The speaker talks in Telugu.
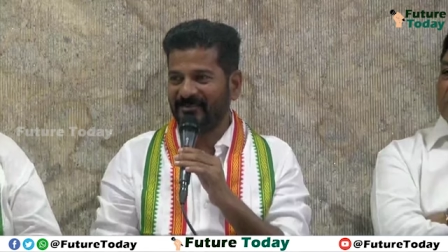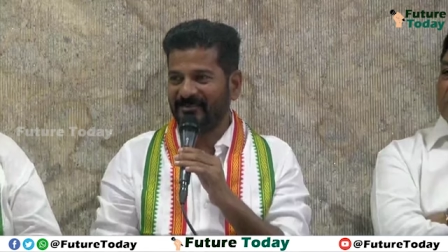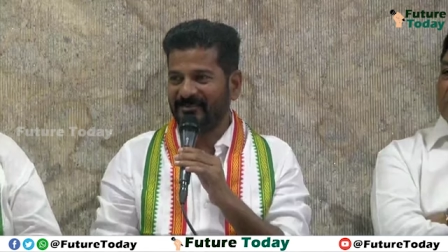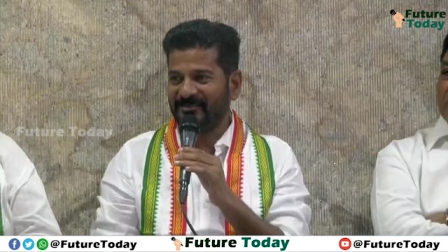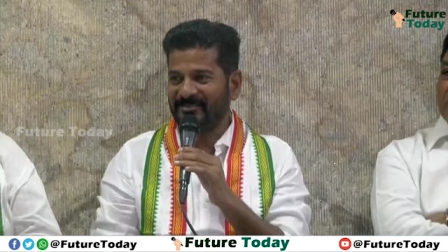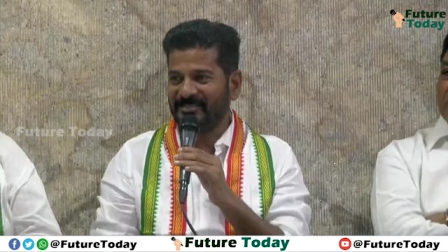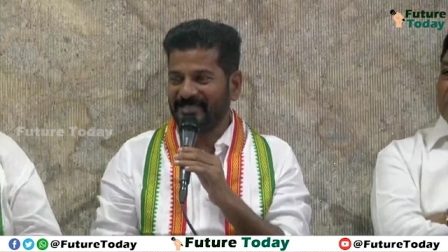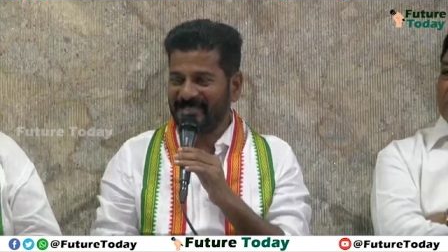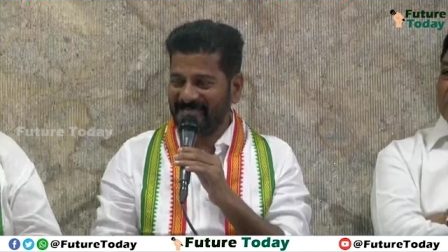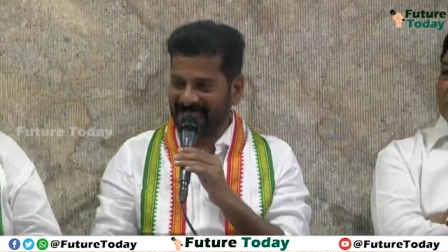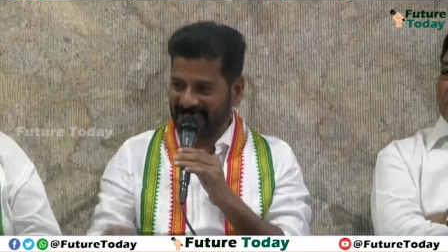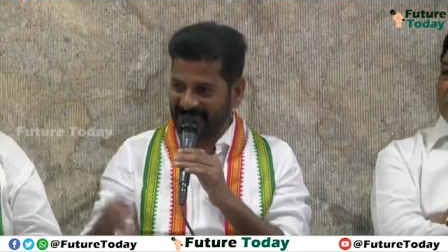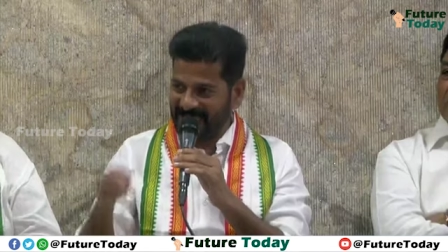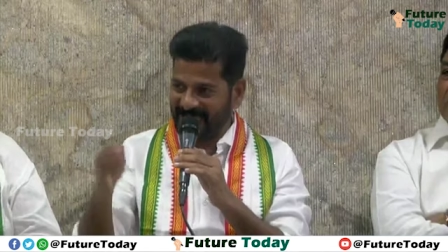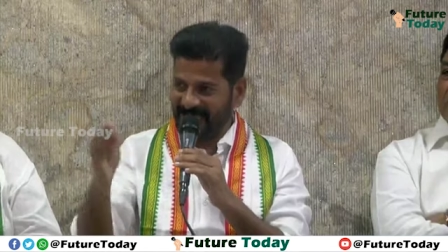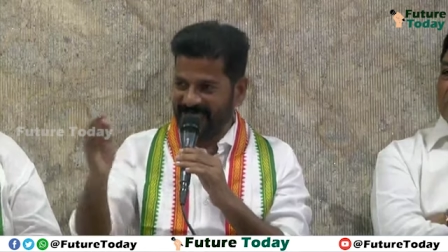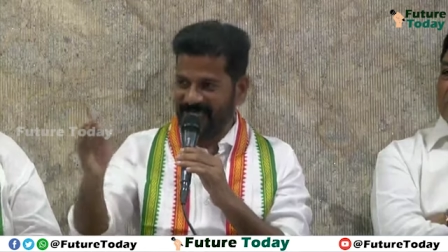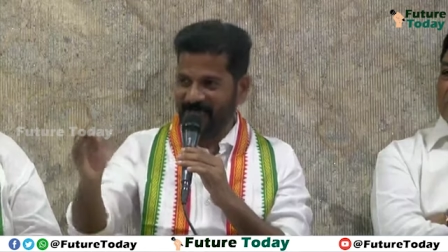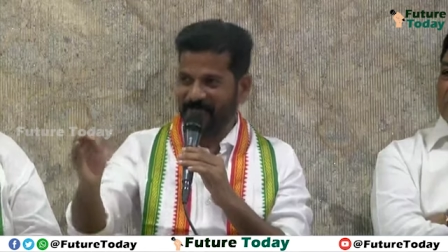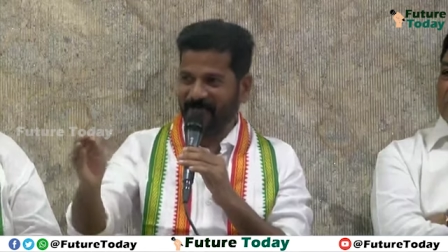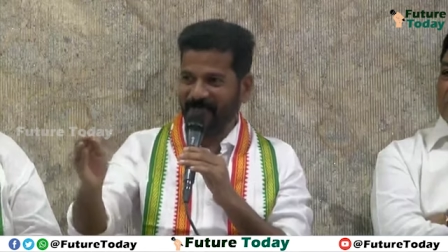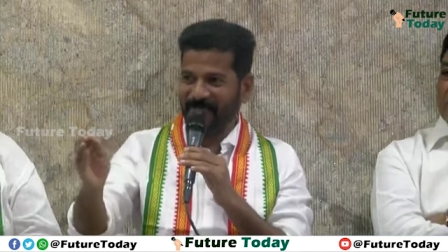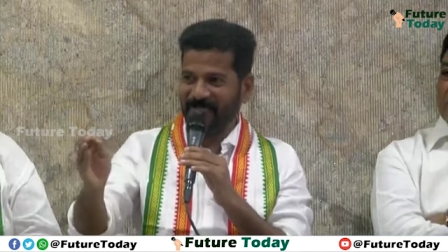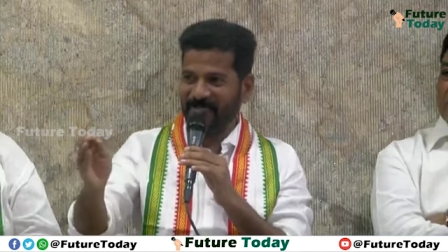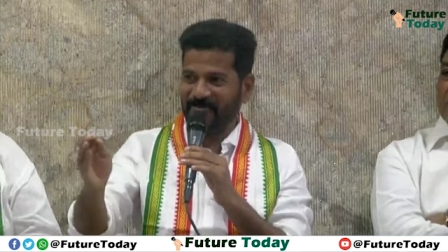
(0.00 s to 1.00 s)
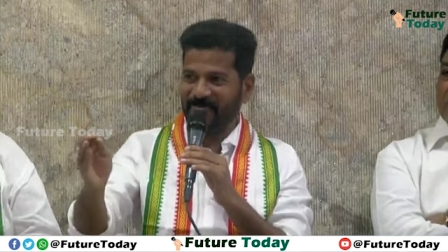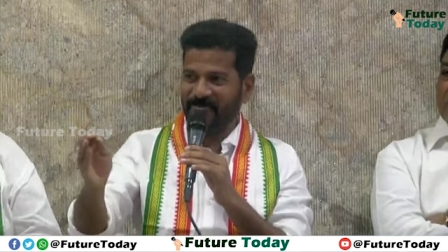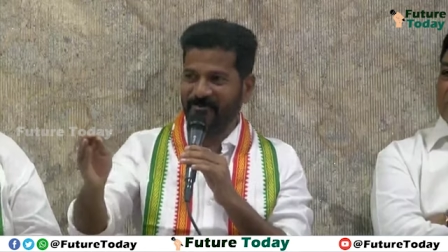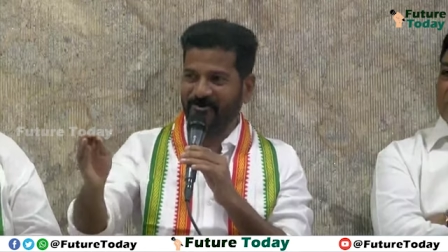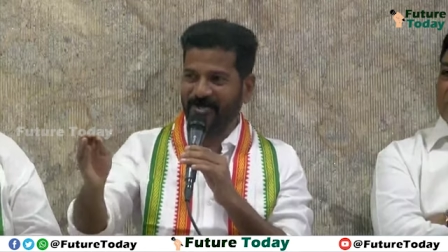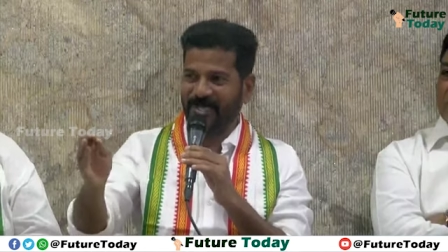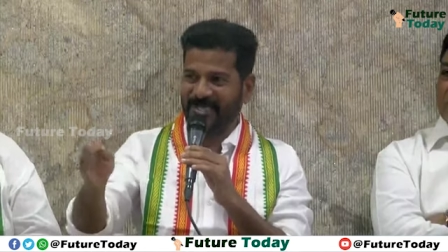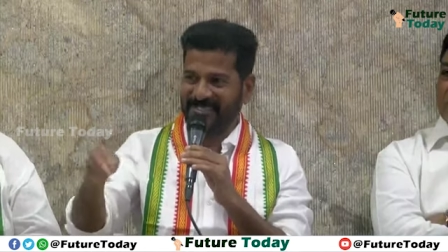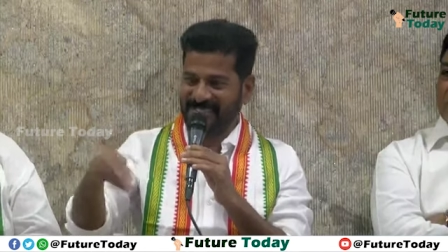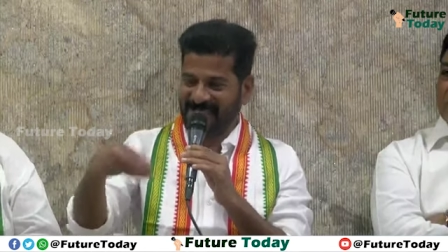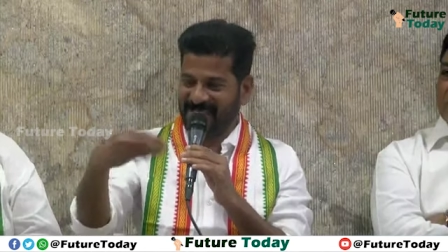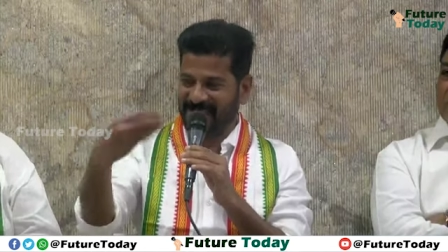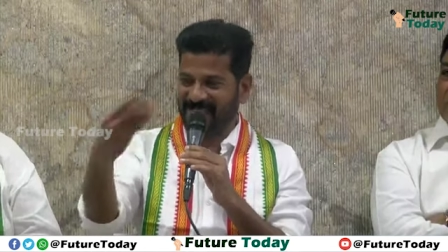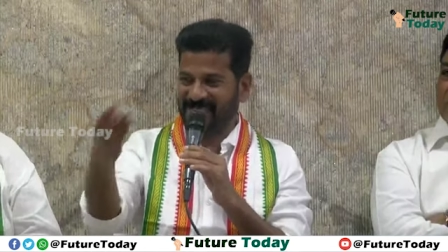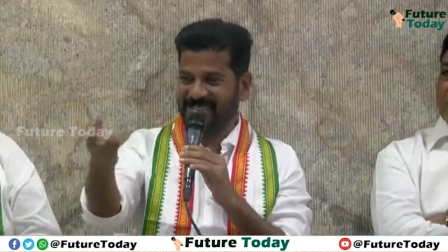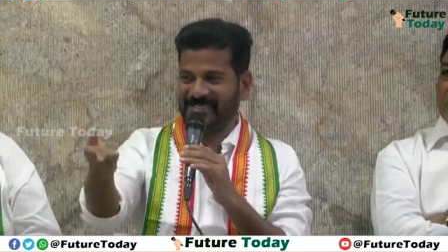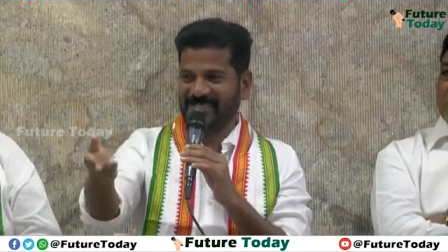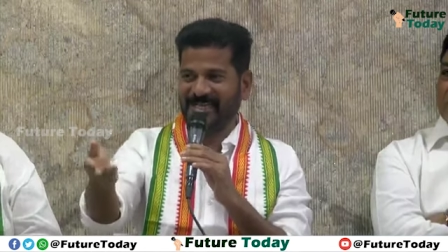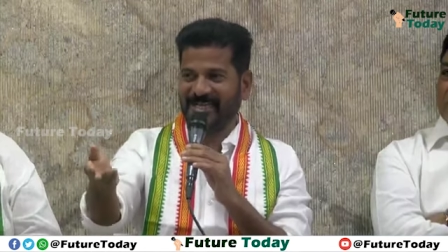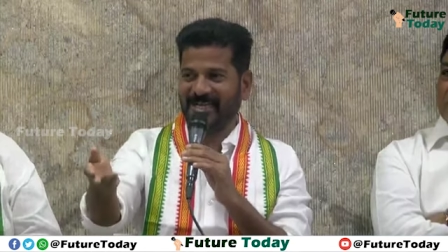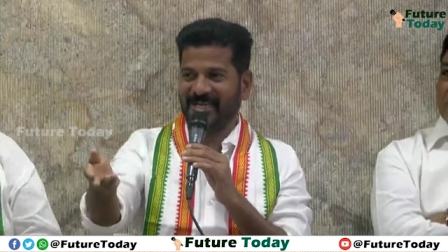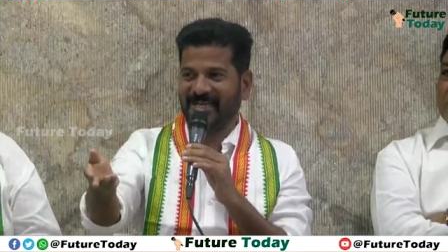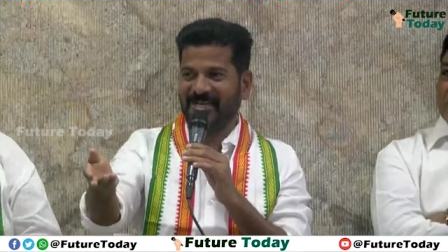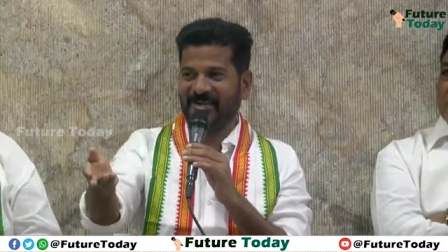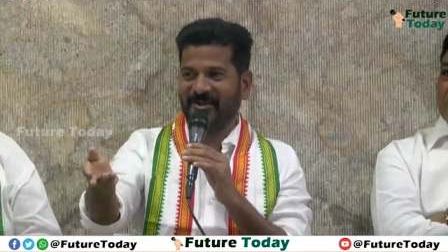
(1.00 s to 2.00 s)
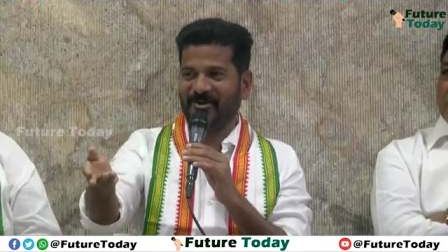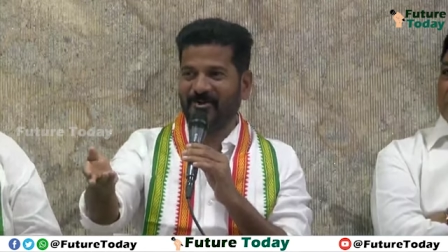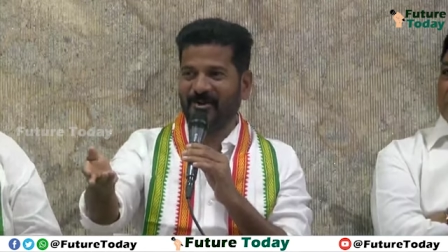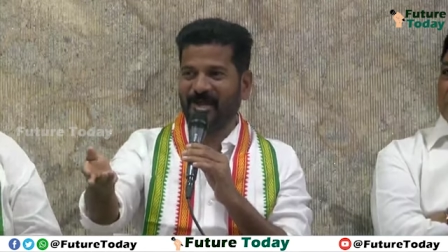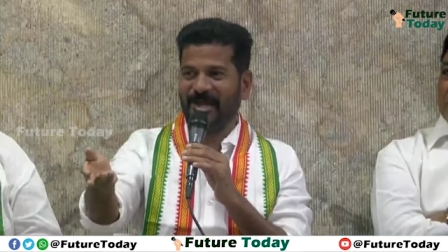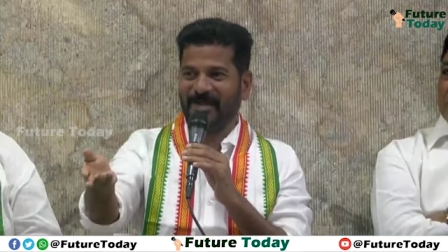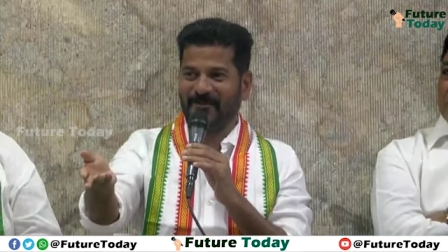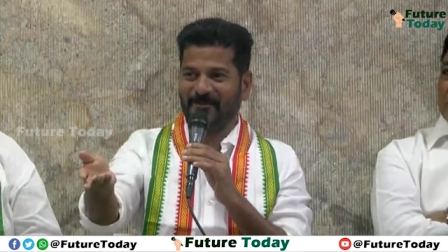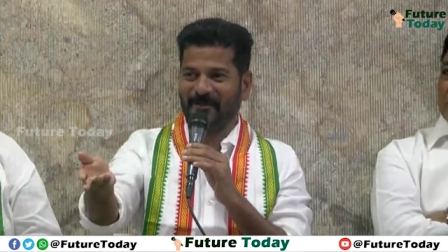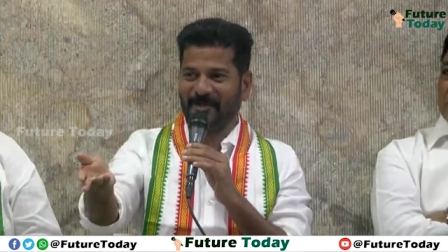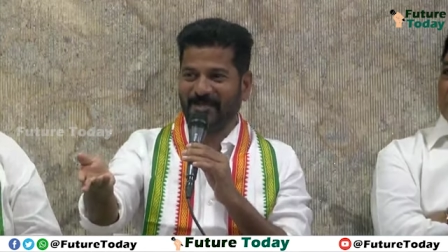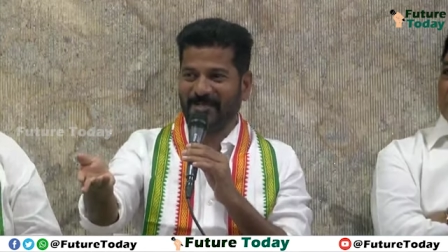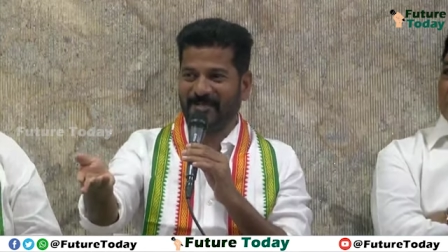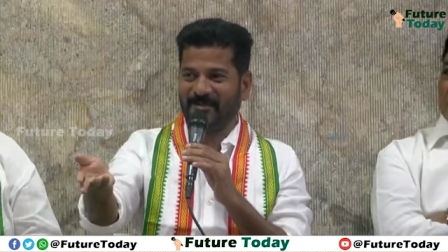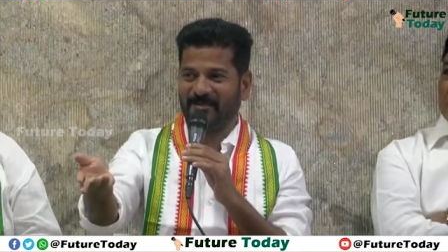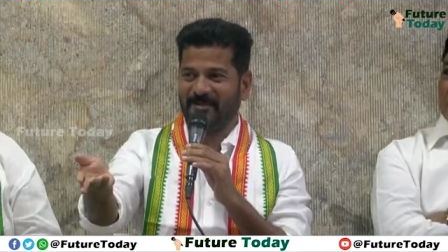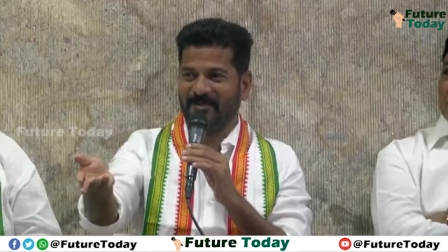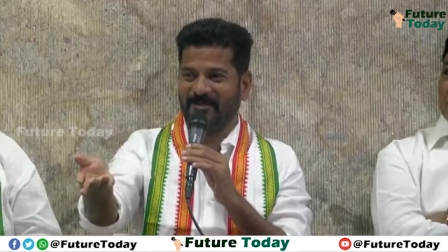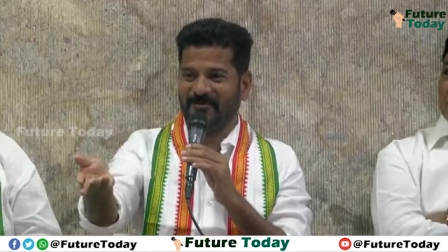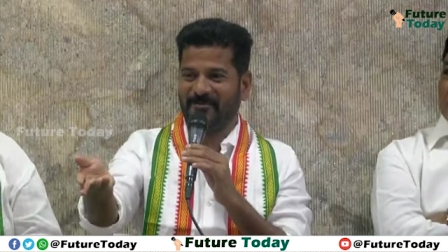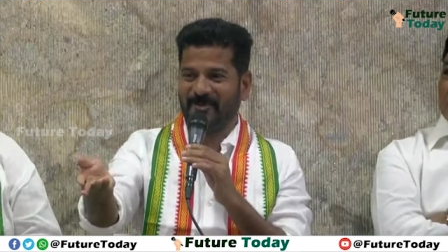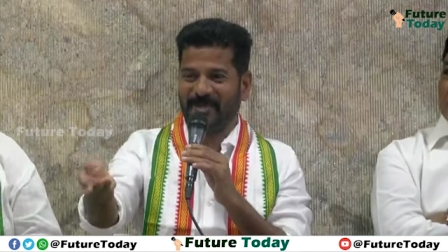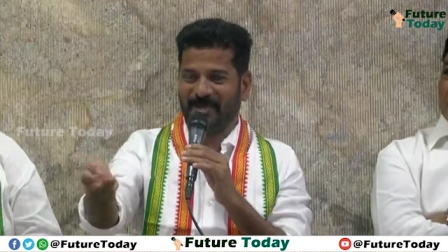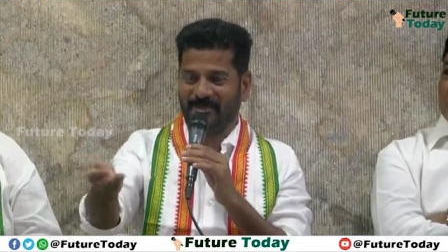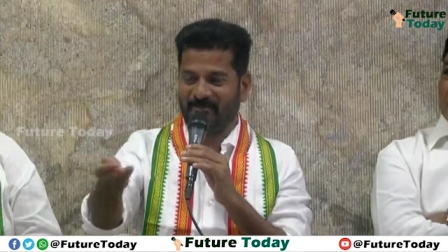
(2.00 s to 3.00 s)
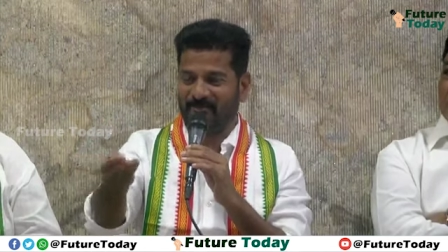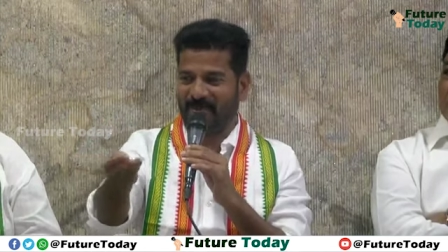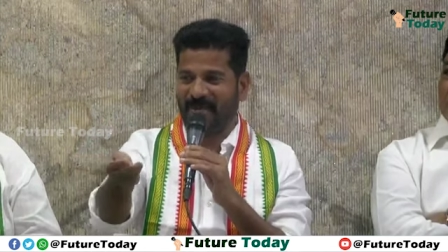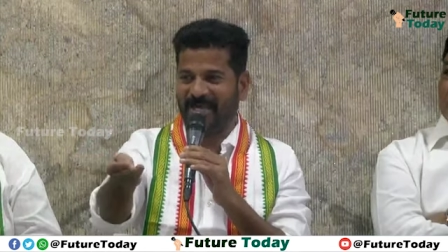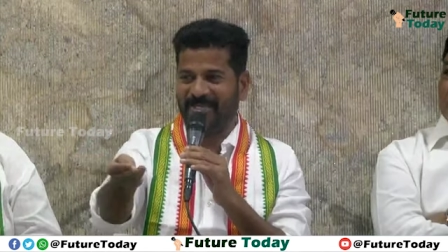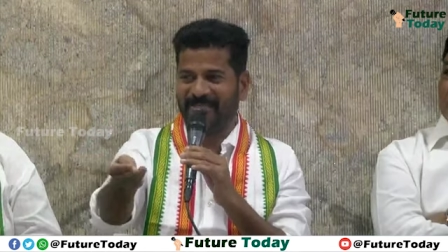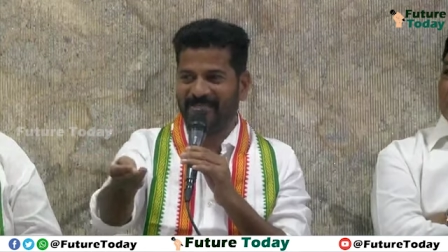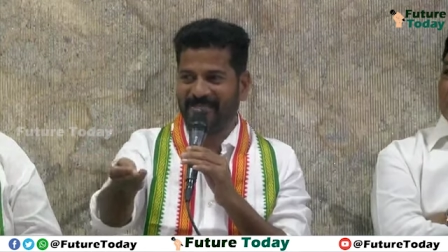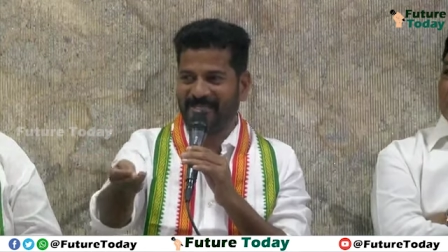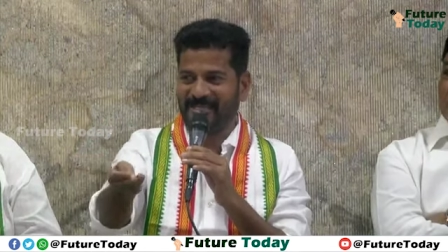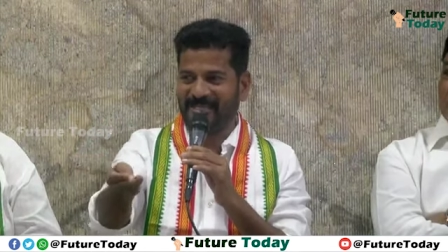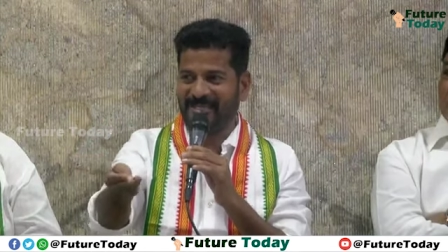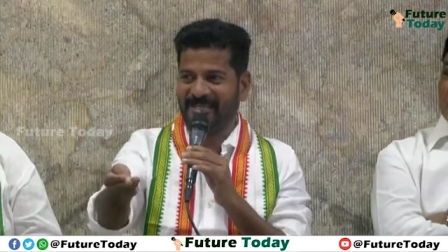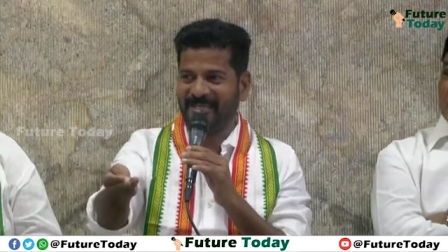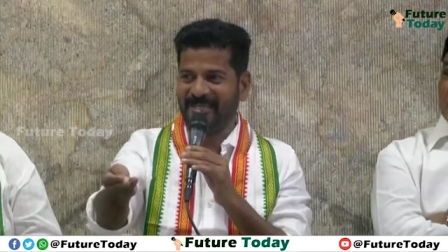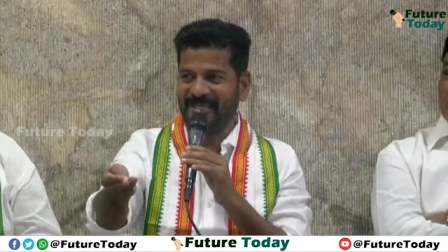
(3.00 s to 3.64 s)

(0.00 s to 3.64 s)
సిగ్గు అనే పదం కూడా చంద్రశేఖరరావు గారి పట్ల మనం వాడితే